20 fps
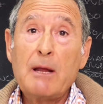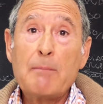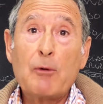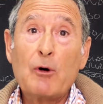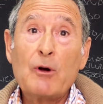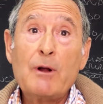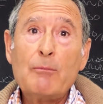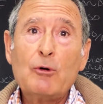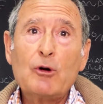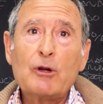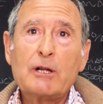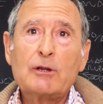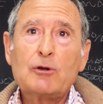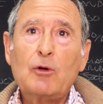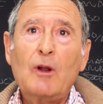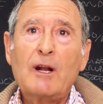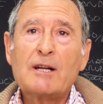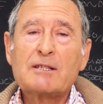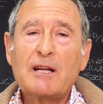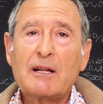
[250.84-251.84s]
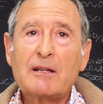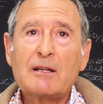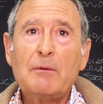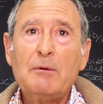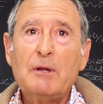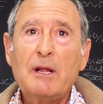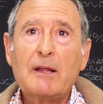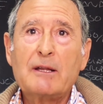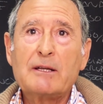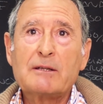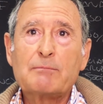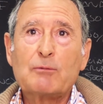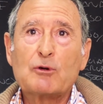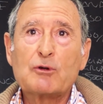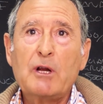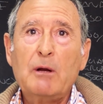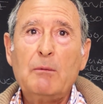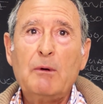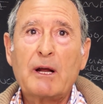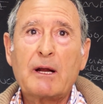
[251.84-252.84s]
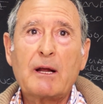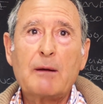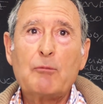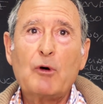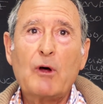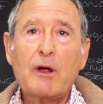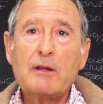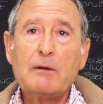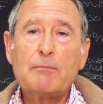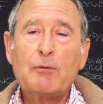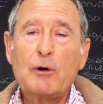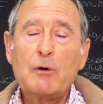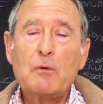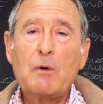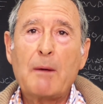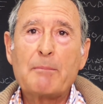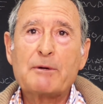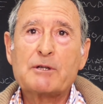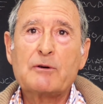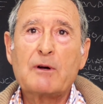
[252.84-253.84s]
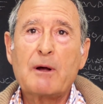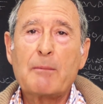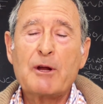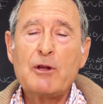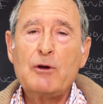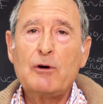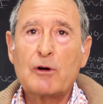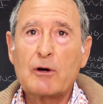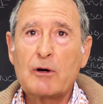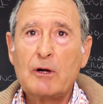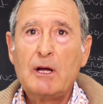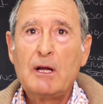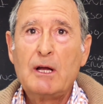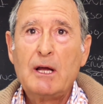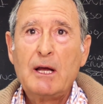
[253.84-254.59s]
Disponemos de todas las actividades posibles que pueda disponer una persona mayor.